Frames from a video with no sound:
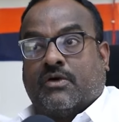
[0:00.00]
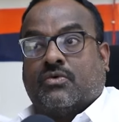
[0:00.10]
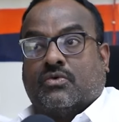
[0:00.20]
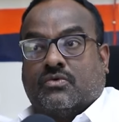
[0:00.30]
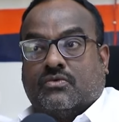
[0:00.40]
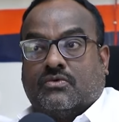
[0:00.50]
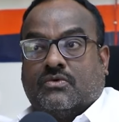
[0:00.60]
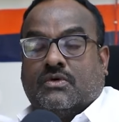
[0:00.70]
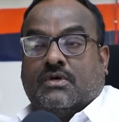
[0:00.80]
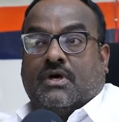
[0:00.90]
లేవు
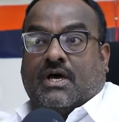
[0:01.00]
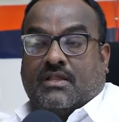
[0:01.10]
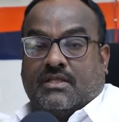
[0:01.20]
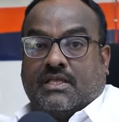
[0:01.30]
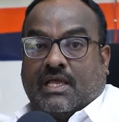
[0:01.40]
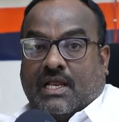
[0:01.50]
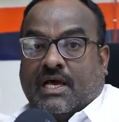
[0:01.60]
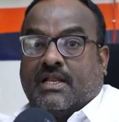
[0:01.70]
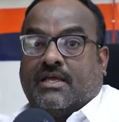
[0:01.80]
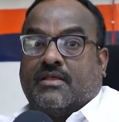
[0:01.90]
అది ఎలా
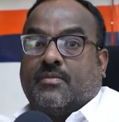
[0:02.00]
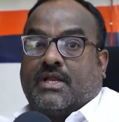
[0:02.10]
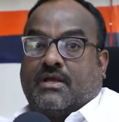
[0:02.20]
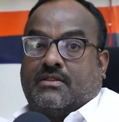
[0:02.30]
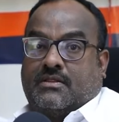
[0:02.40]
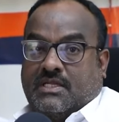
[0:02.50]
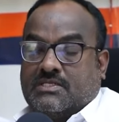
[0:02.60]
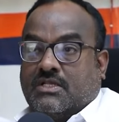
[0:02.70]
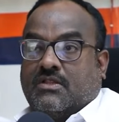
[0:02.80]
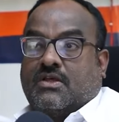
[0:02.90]
అనేది మనకు
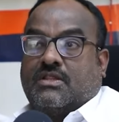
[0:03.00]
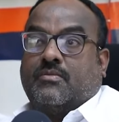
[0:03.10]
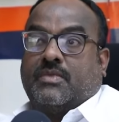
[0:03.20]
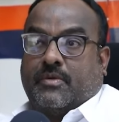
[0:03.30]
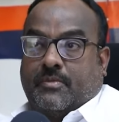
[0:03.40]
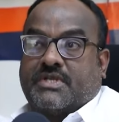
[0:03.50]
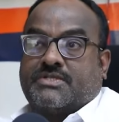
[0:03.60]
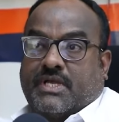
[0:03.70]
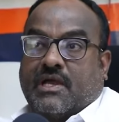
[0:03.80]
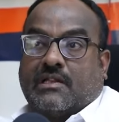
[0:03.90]
తెలిసిన తర్వాత మేము ఏమైనా
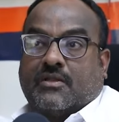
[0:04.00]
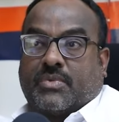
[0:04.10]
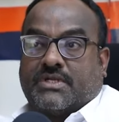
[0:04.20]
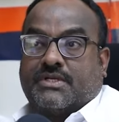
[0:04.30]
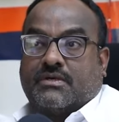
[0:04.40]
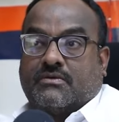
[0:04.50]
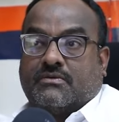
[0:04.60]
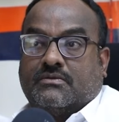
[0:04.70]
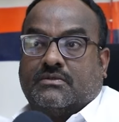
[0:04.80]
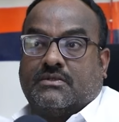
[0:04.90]
చేయగలుగుతాం ప్రజెంట్
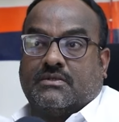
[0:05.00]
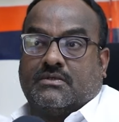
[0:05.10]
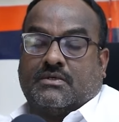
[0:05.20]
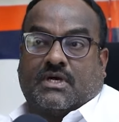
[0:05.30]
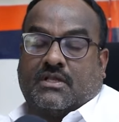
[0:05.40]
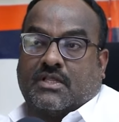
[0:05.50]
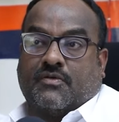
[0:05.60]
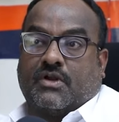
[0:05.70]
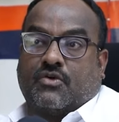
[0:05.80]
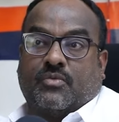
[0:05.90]

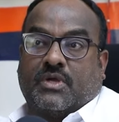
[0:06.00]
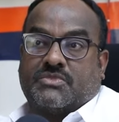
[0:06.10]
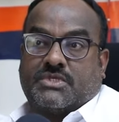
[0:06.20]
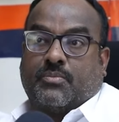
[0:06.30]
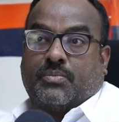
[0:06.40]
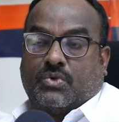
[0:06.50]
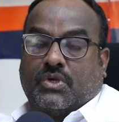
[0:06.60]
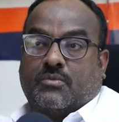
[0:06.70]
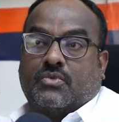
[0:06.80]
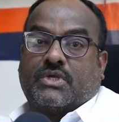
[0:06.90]
అంతవరకు మేము
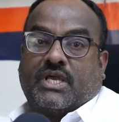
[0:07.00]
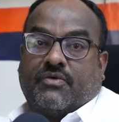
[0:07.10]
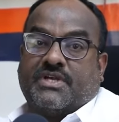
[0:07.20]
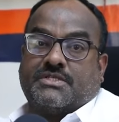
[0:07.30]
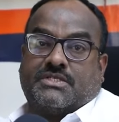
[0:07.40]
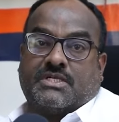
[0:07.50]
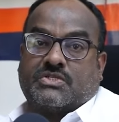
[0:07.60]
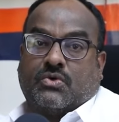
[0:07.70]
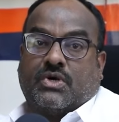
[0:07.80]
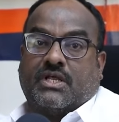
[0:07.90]
చెప్తున్నాము కేవైసీ
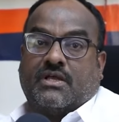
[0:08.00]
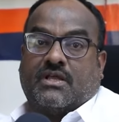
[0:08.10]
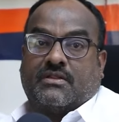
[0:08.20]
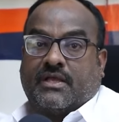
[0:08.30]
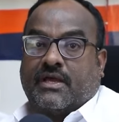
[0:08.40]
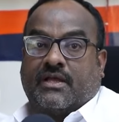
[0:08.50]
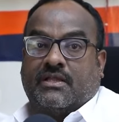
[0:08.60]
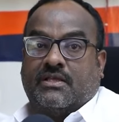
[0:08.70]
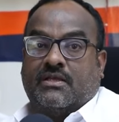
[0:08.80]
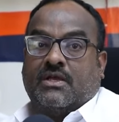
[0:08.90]
చేసుకోండి
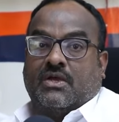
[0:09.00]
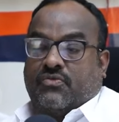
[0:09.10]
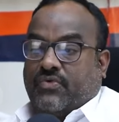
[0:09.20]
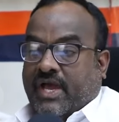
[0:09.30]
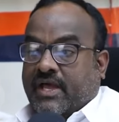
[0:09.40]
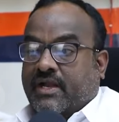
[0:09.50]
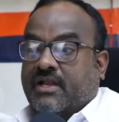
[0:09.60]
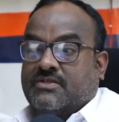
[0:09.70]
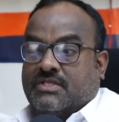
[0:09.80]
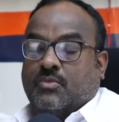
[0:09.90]
అంతేగాని ఫైవ్
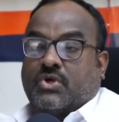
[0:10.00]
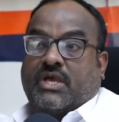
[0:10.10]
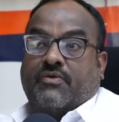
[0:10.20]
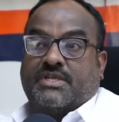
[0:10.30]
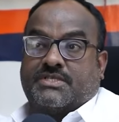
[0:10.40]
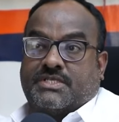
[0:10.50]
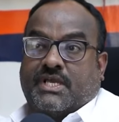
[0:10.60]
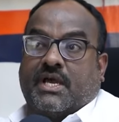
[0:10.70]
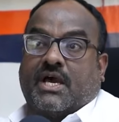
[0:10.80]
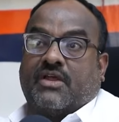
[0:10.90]
హండ్రెడ్ ఇస్తాము కేవైసీ
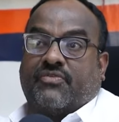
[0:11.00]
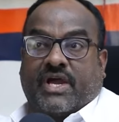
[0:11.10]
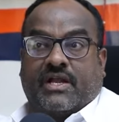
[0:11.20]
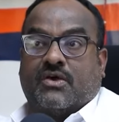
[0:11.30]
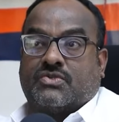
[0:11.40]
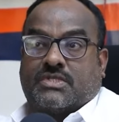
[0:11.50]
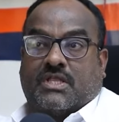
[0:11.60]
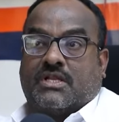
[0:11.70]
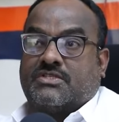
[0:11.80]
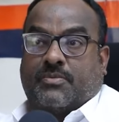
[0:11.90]
చేయగానే ఫైవ్ హండ్రెడ్
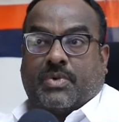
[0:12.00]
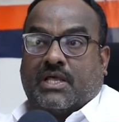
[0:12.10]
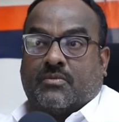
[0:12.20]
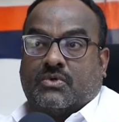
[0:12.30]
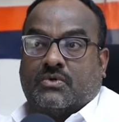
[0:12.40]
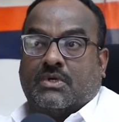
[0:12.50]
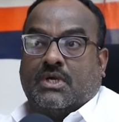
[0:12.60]
వస్తుందని చెప్పలేము